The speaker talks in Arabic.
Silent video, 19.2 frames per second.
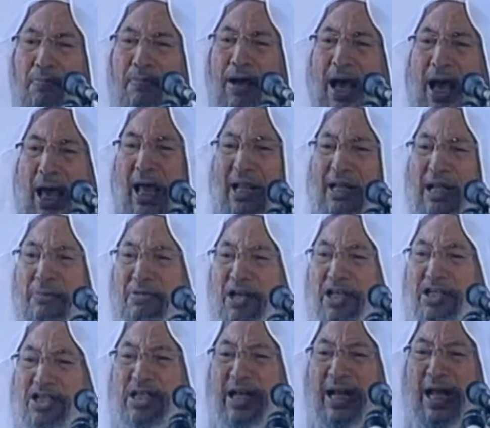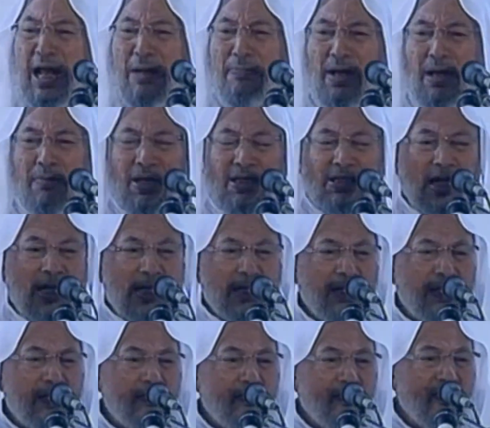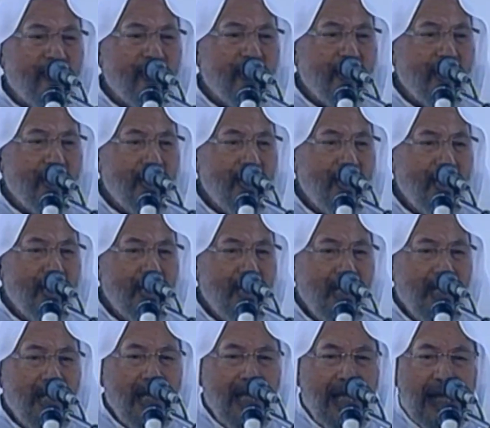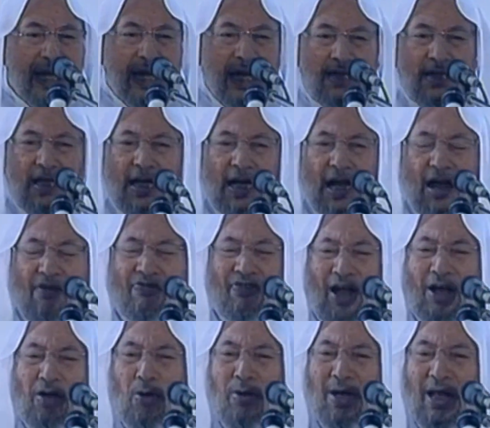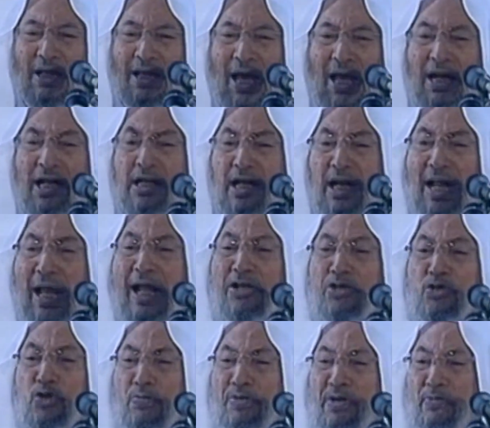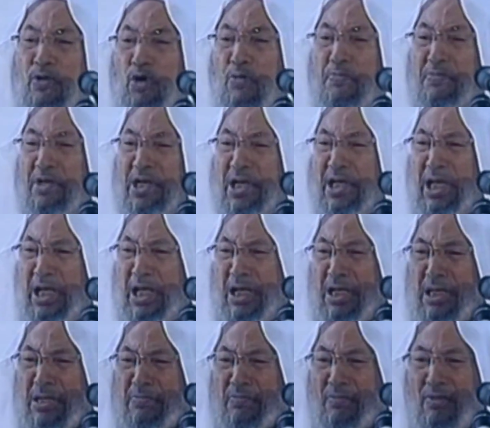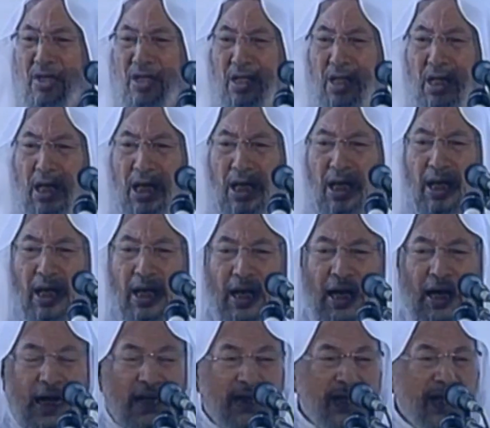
هذا بالإسلام أبدا الذين يفعلون ذلك ليسوا بمؤمنين الذين